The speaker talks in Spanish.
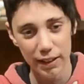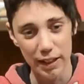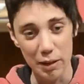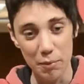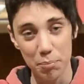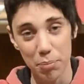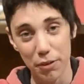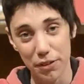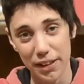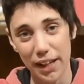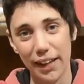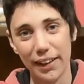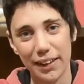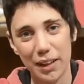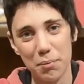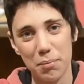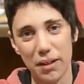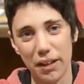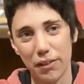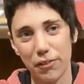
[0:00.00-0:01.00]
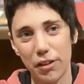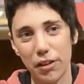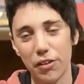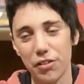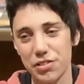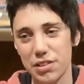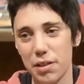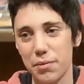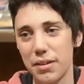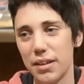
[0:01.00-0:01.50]
importante para que un
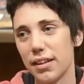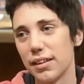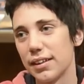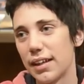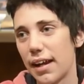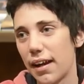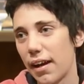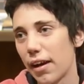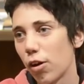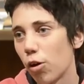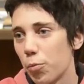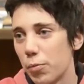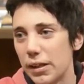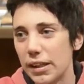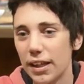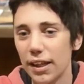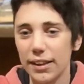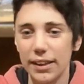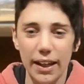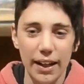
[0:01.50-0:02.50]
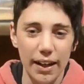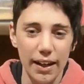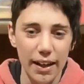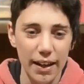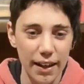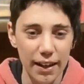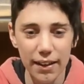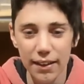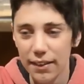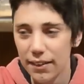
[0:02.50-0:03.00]
hijo esté bien, darle comida,
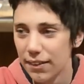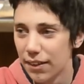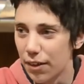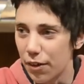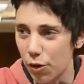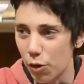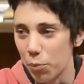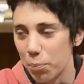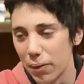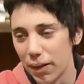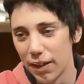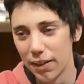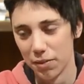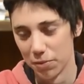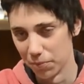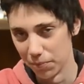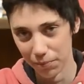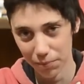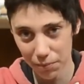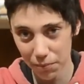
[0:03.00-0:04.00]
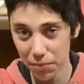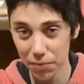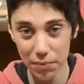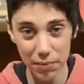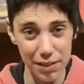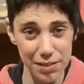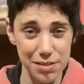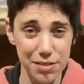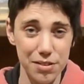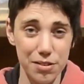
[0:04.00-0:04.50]
darle ropa.
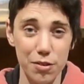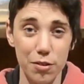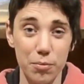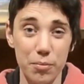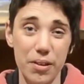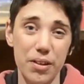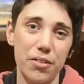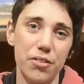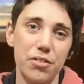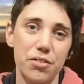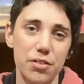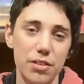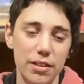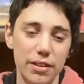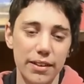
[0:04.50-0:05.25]
Eso no es lo menos.